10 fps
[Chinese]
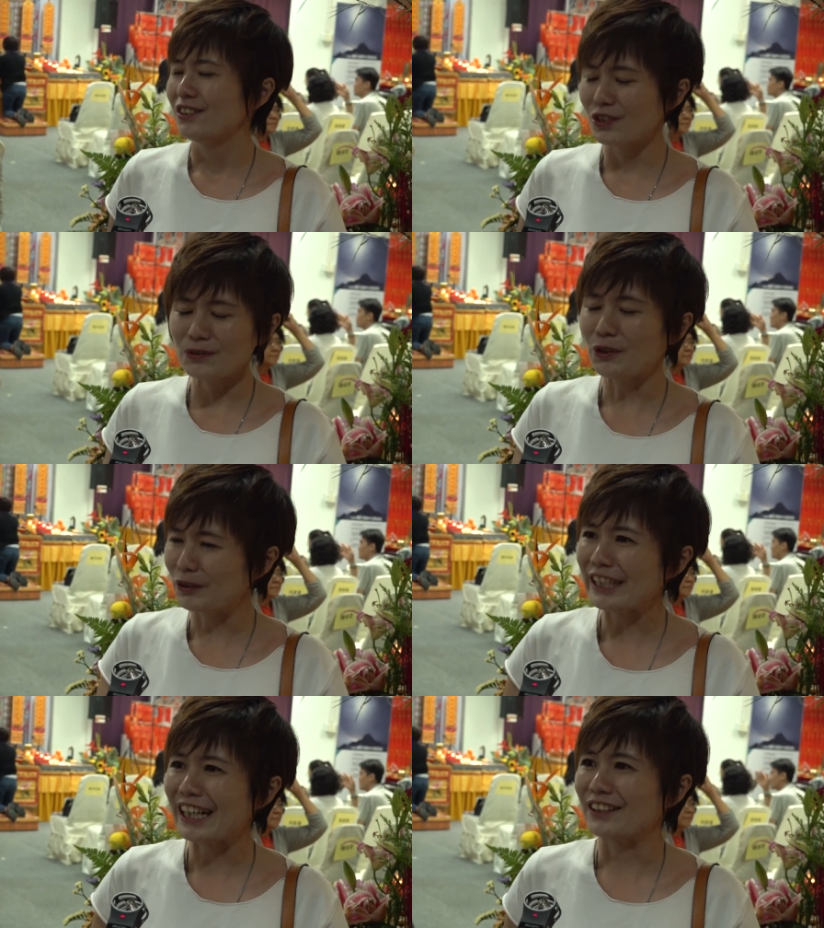就
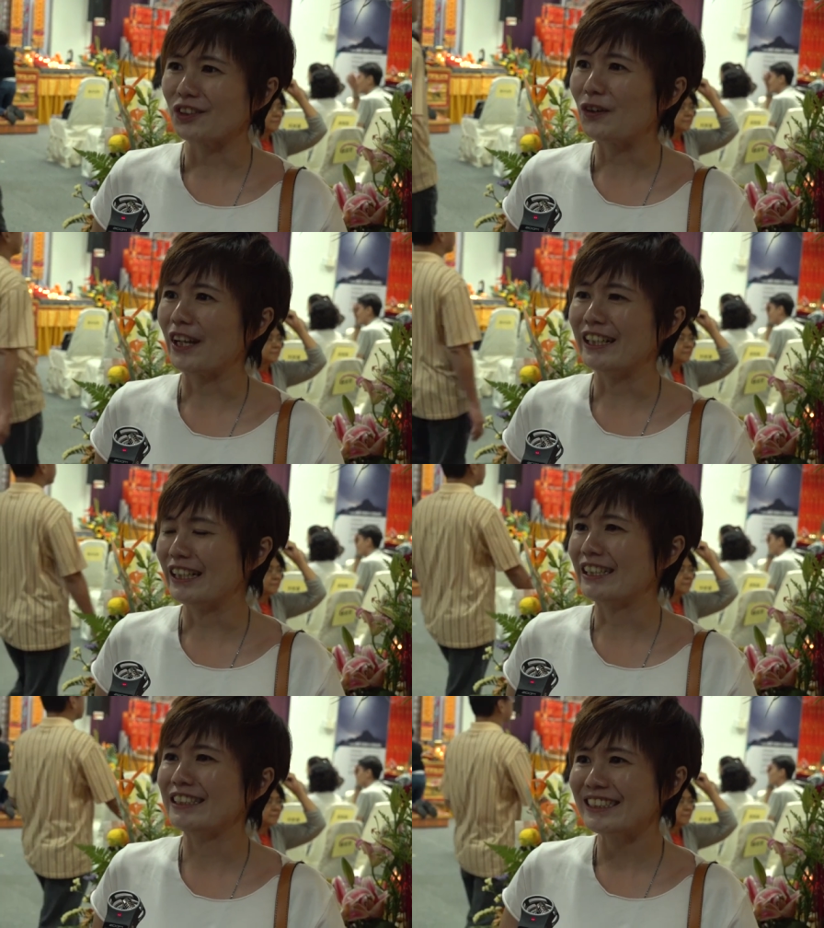容易感动了，很
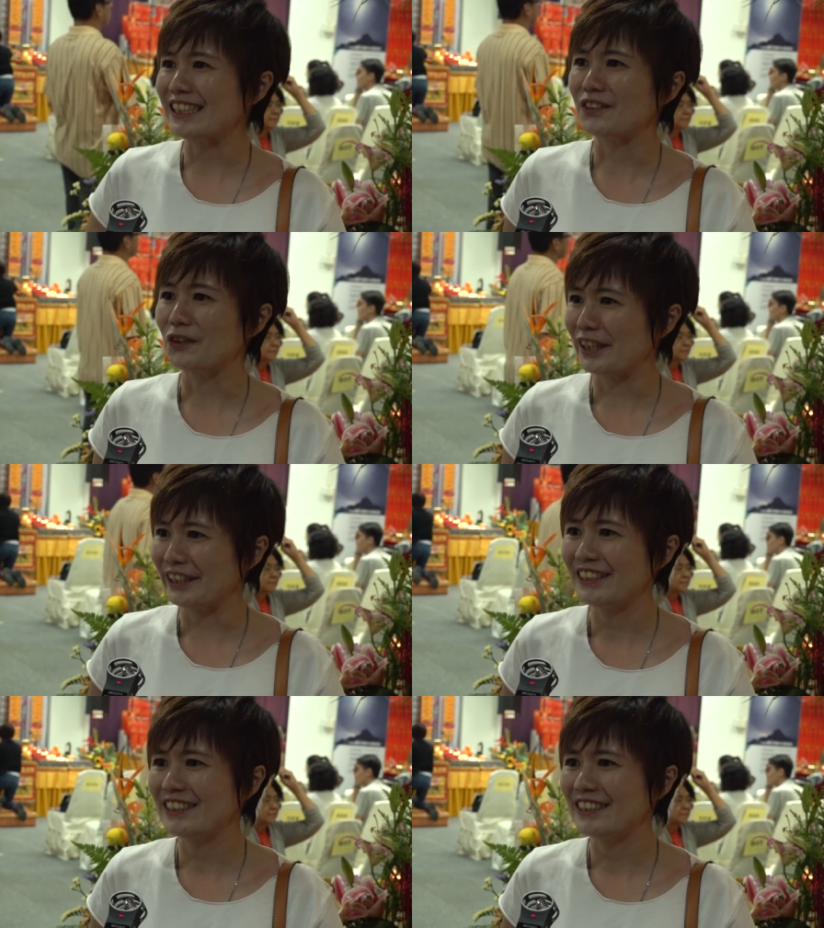难形容哎。